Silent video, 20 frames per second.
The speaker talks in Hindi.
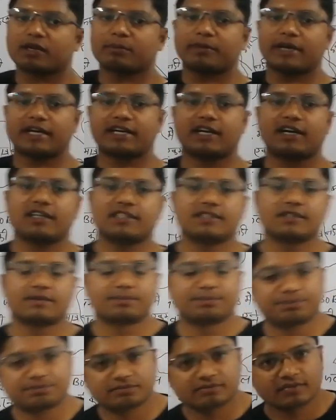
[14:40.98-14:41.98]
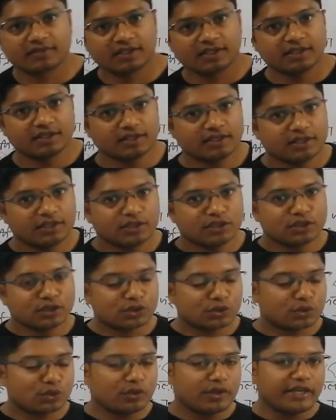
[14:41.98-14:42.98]
एक बैराज
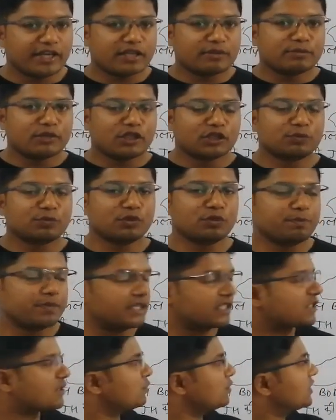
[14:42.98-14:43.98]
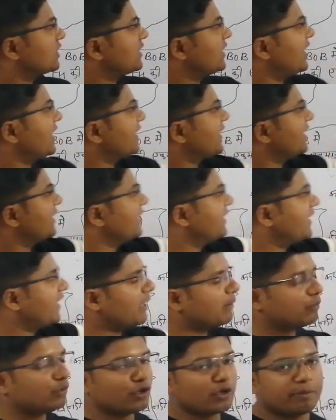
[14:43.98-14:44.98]
तो एक महत्वपूर्ण प्रश्न उठता है कि
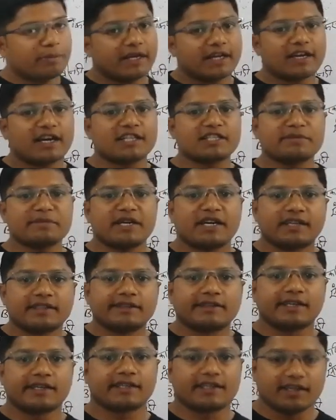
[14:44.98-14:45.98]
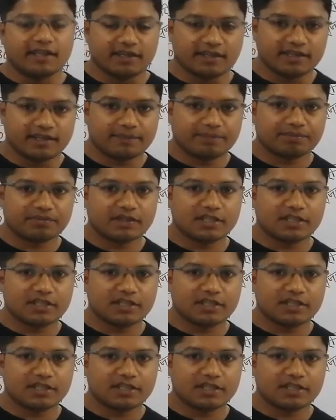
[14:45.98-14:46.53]
डैम और बैराज में अंतर क्या है